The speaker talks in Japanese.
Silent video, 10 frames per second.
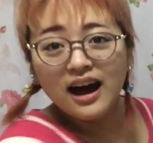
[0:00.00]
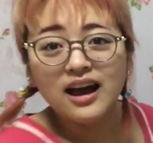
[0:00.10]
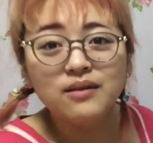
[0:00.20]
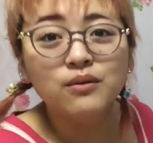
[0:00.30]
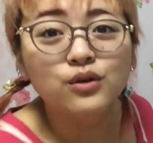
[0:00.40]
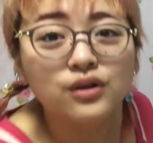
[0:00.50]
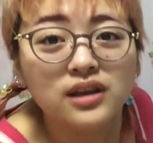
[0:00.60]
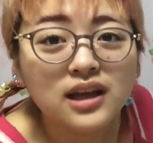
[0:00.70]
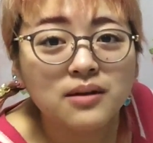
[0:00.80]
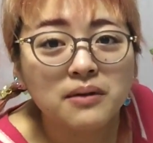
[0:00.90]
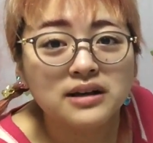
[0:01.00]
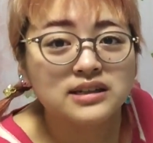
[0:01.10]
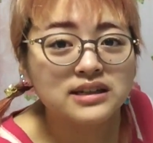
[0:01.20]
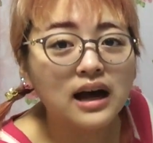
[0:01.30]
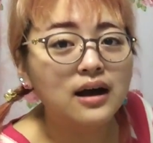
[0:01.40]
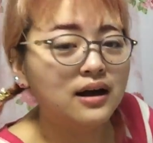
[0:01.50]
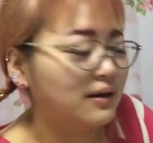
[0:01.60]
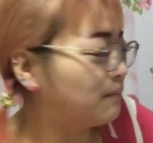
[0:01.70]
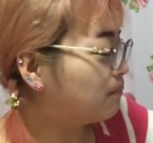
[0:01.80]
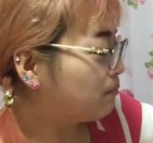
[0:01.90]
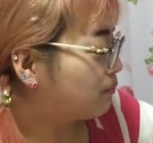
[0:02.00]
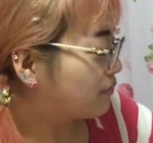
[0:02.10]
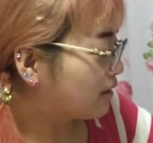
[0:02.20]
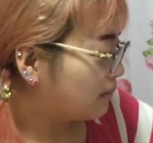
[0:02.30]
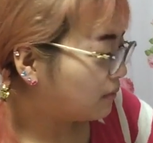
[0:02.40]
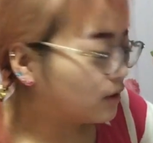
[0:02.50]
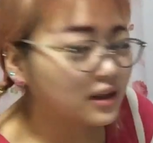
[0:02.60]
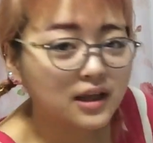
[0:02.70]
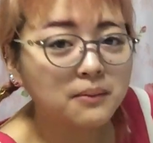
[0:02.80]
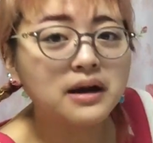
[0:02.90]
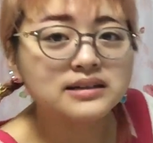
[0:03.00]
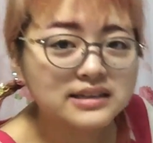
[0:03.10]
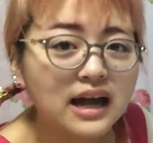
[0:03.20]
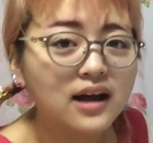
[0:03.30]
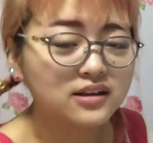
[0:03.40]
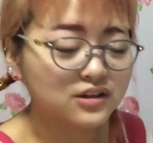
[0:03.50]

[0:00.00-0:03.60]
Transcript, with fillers: はい戻ってきました戻ってきました